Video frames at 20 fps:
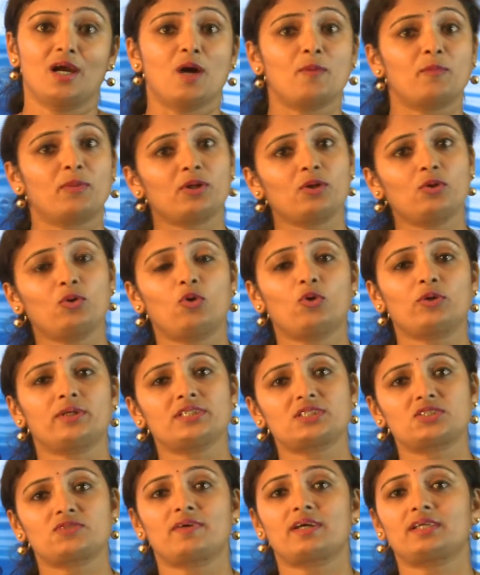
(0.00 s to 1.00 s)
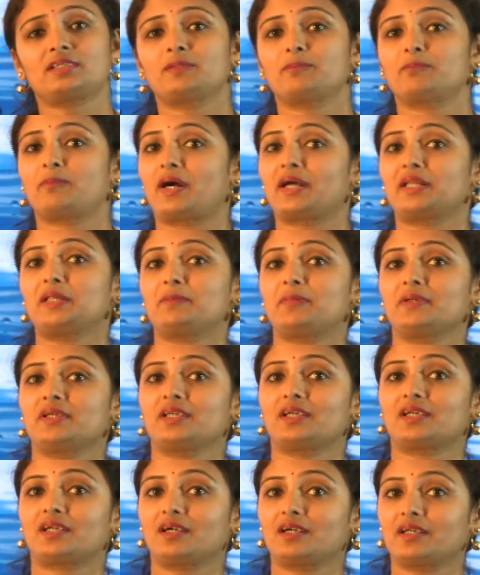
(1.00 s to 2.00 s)
पर लोग इस वक्त पानी पीने
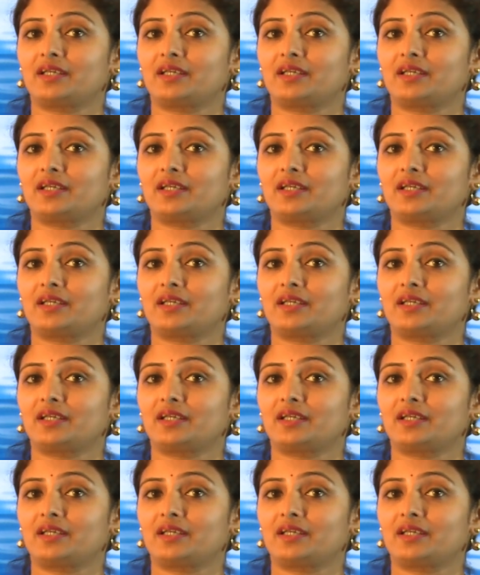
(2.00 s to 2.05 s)
का